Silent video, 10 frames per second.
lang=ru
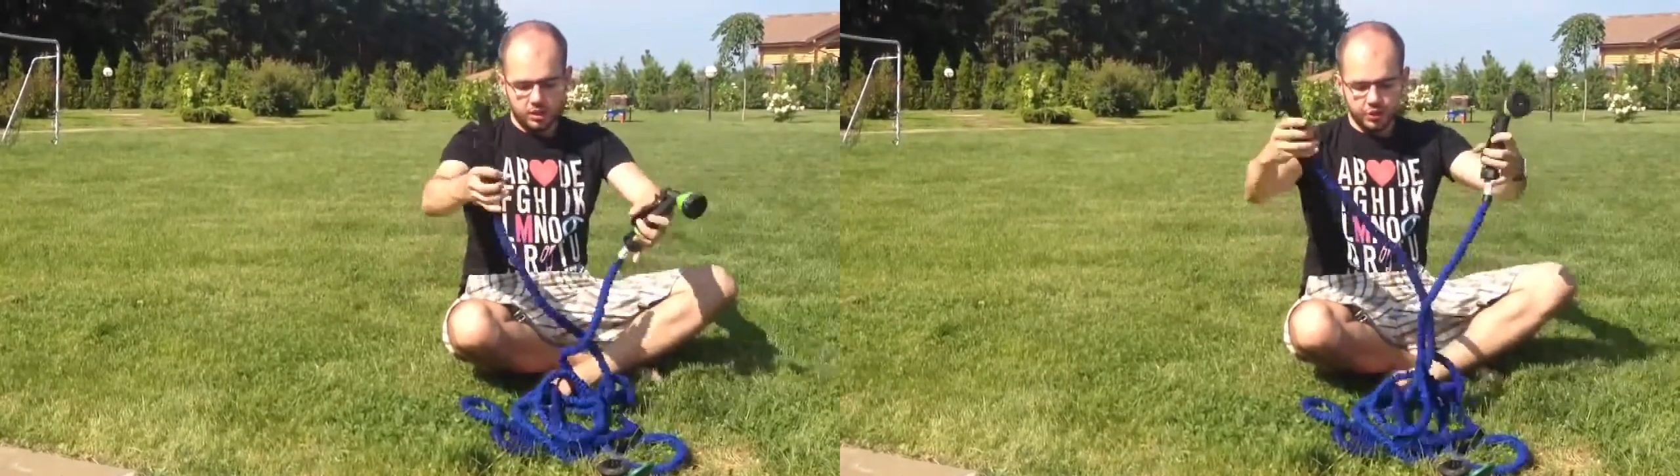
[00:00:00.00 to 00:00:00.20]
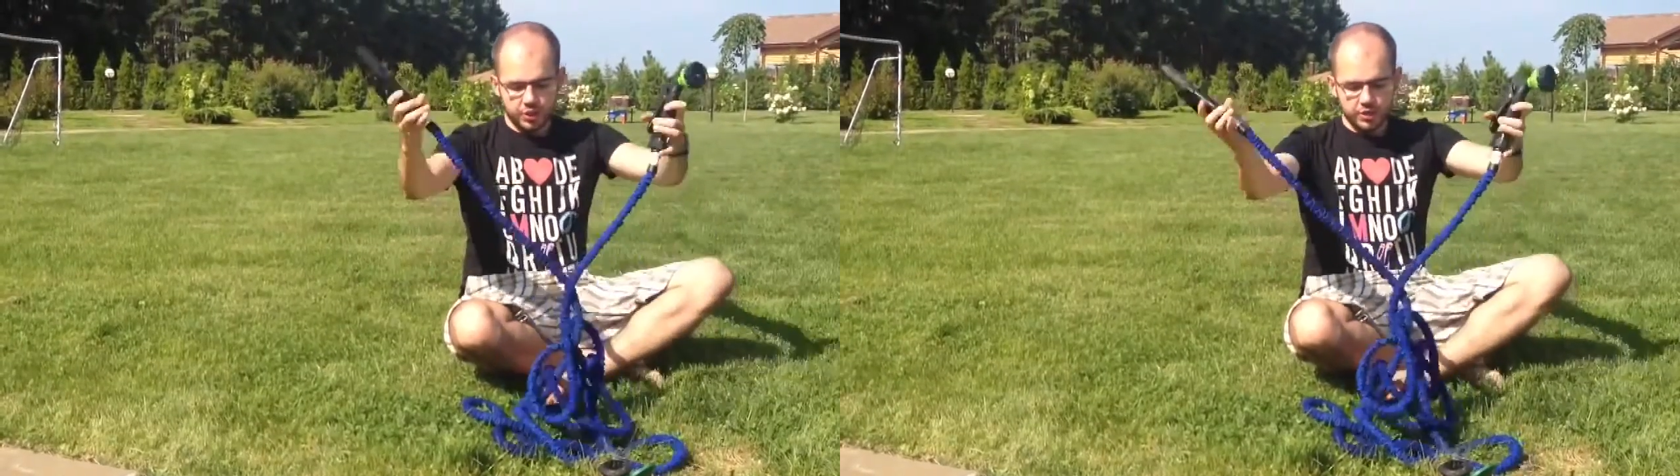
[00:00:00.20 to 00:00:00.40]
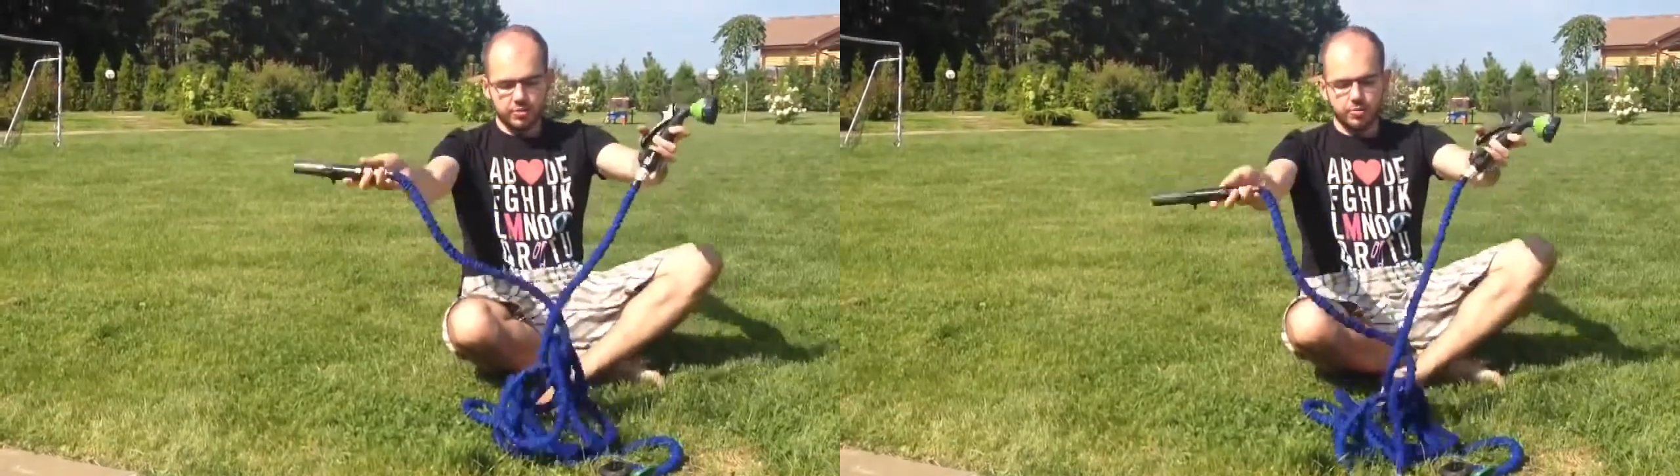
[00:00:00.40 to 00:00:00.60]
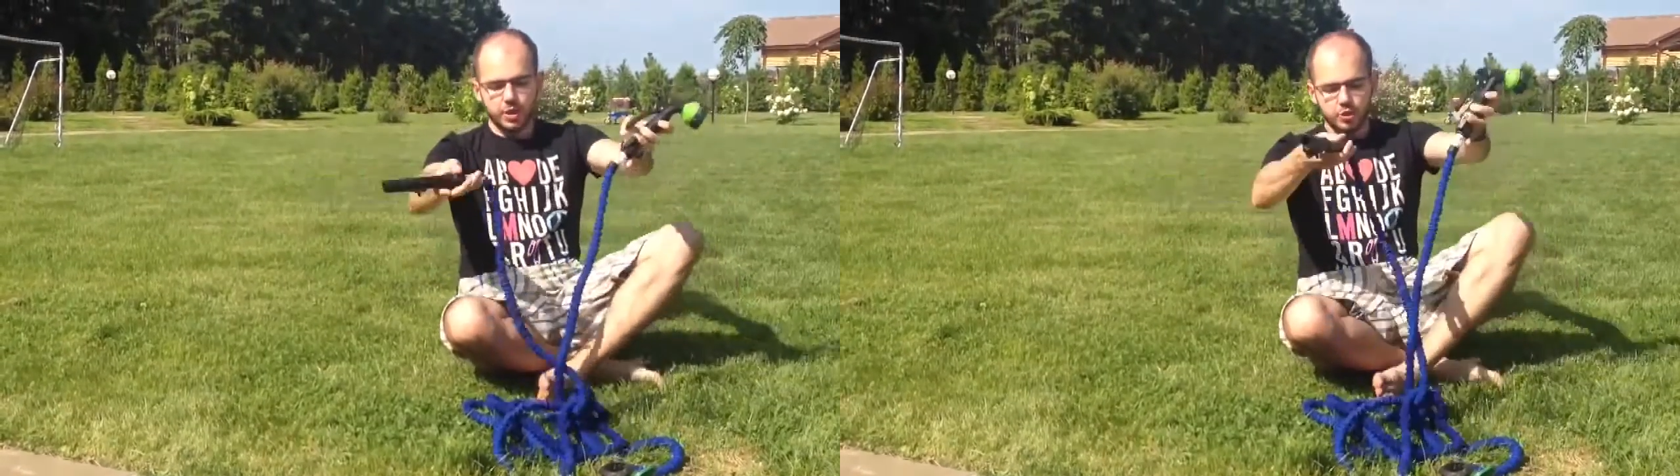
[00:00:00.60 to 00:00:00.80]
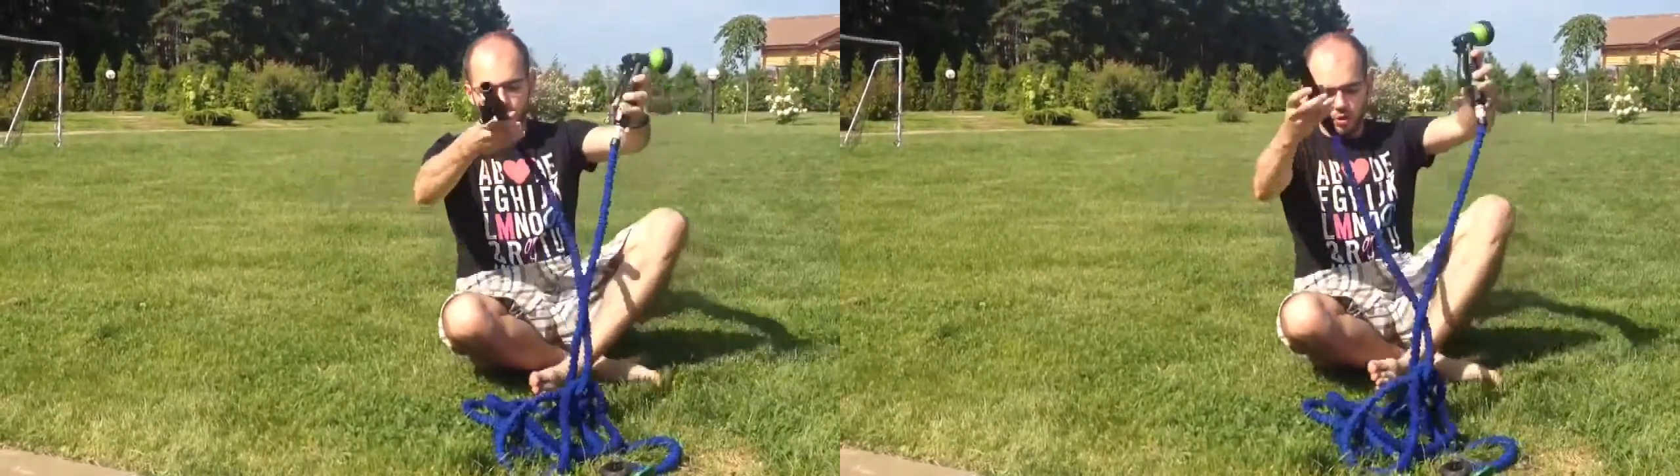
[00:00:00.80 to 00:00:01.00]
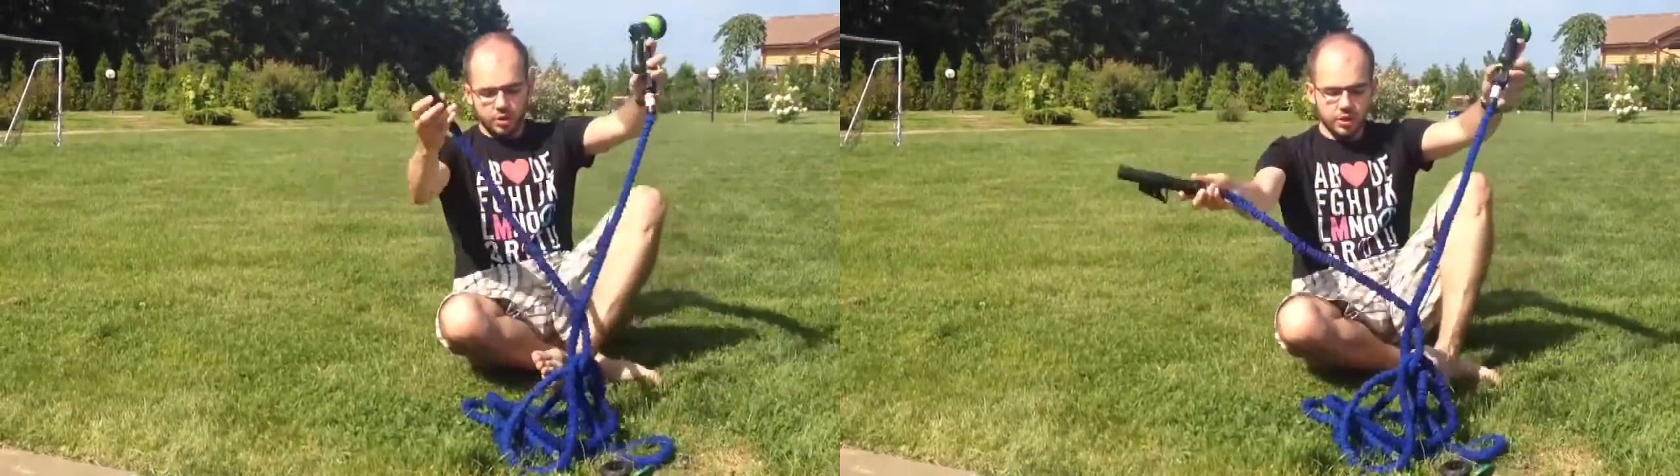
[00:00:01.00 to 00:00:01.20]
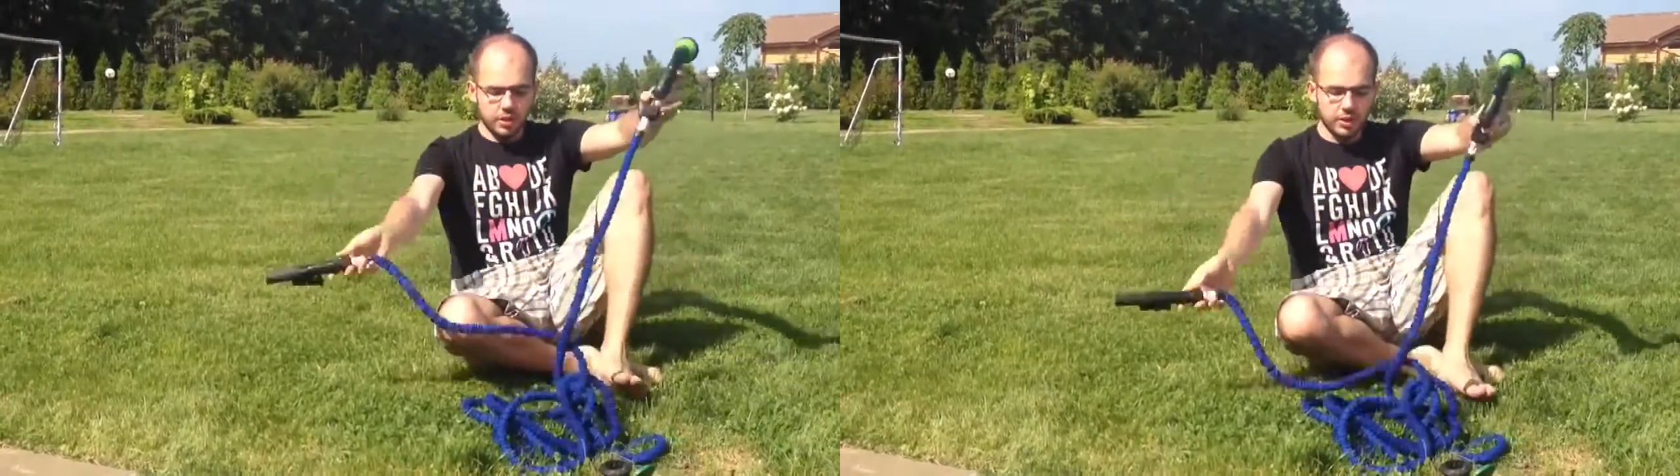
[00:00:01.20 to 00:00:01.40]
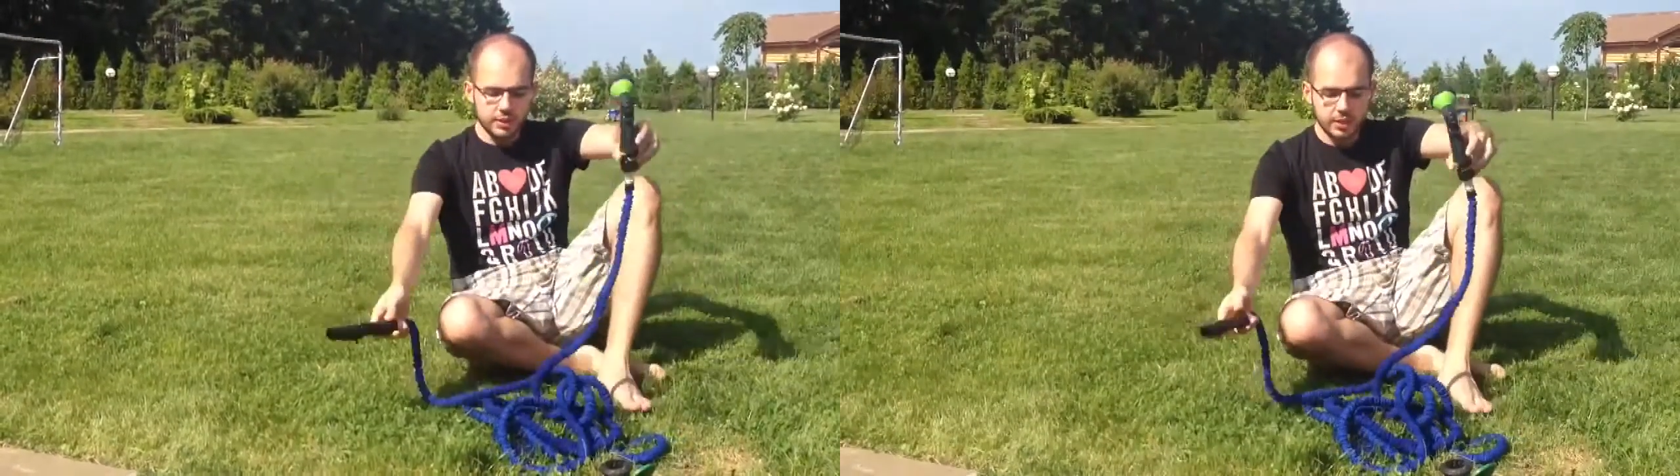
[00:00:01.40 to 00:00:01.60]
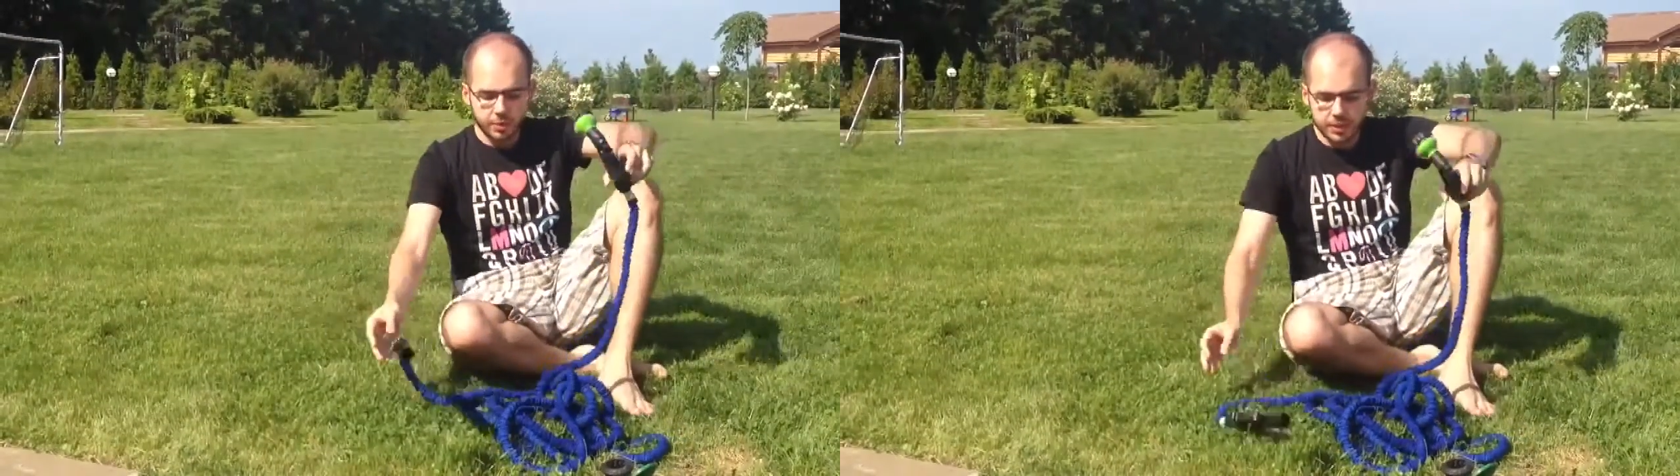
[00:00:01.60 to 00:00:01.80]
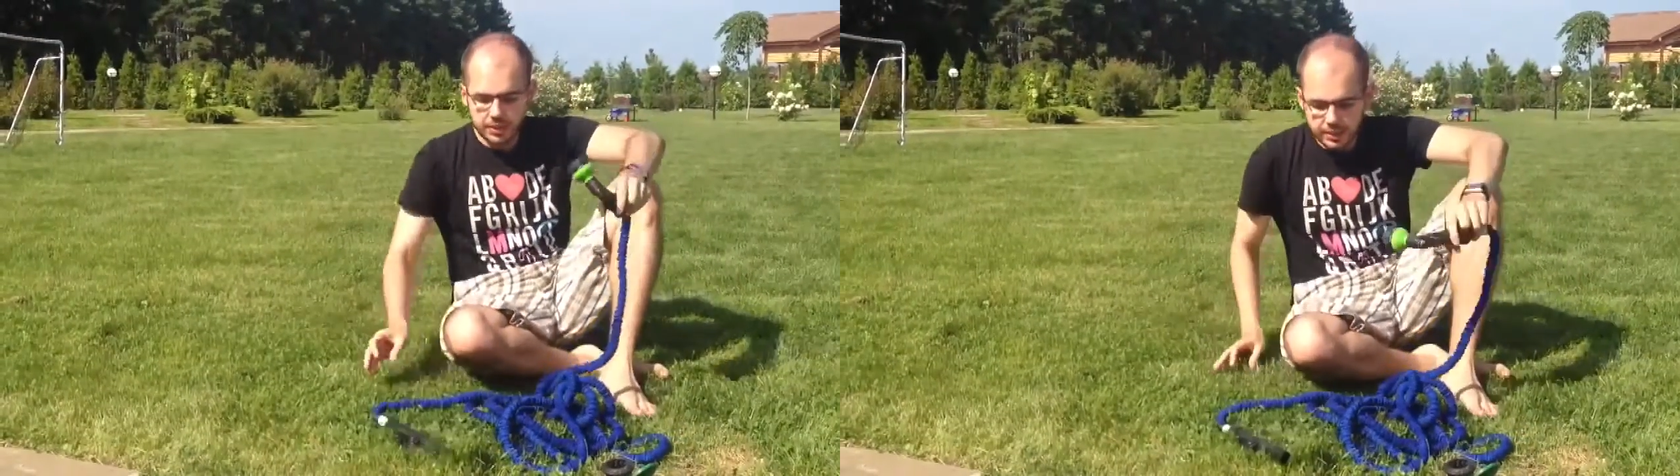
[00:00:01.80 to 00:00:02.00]
Сейчас я вам покажу
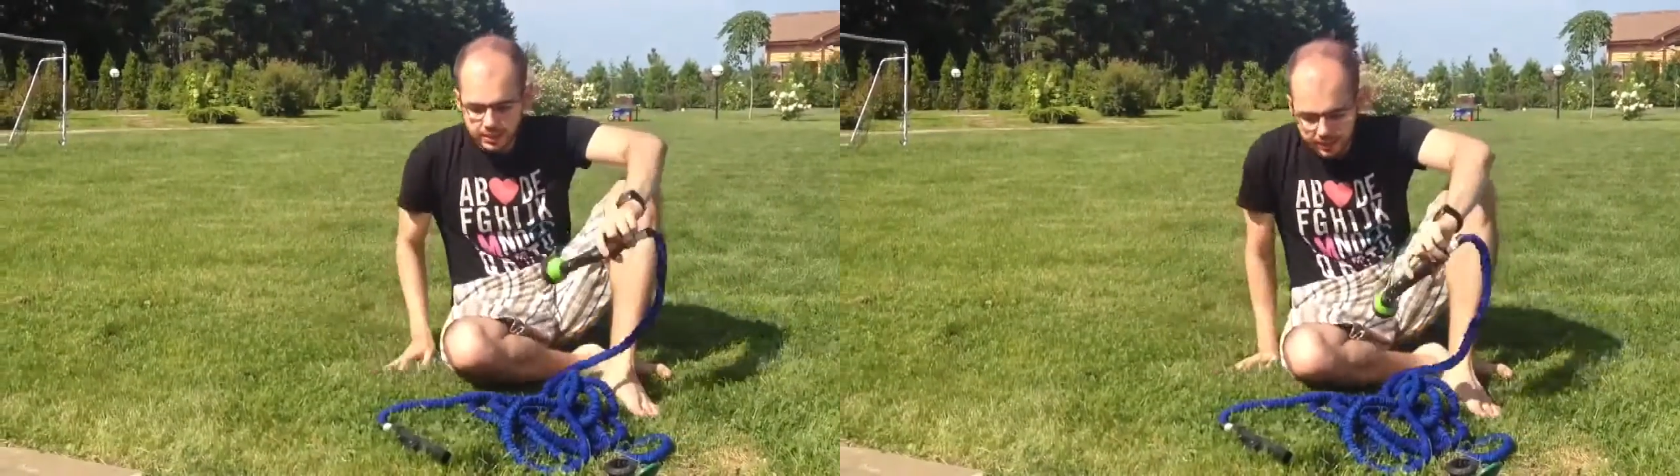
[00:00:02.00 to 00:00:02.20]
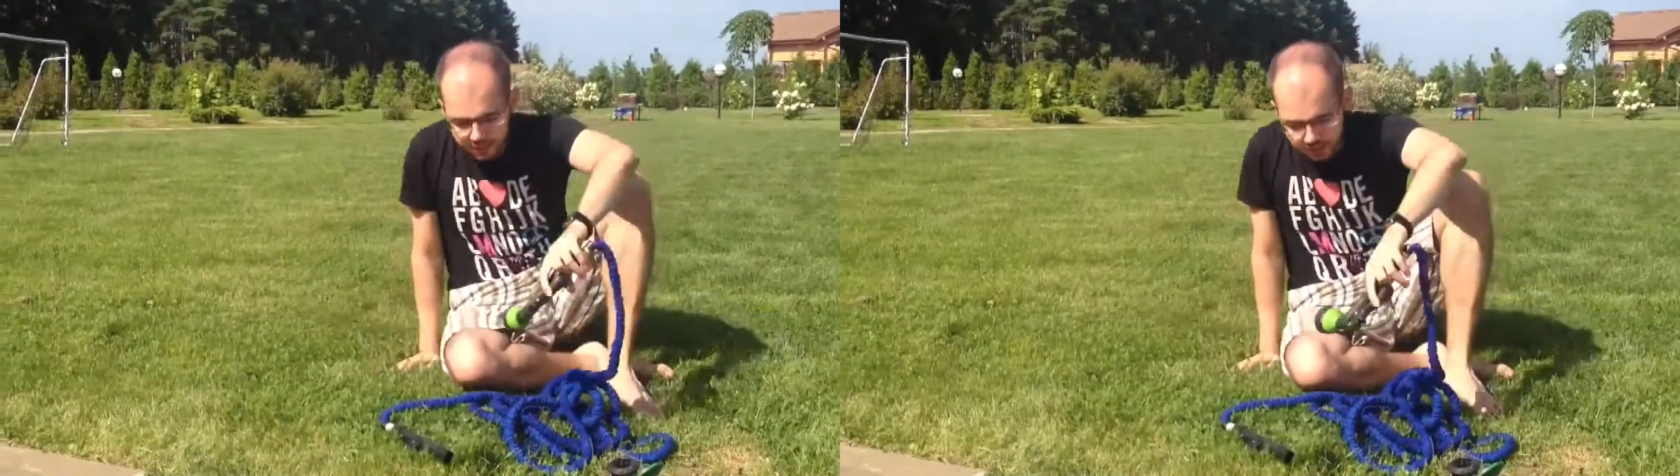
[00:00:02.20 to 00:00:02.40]
сам процесс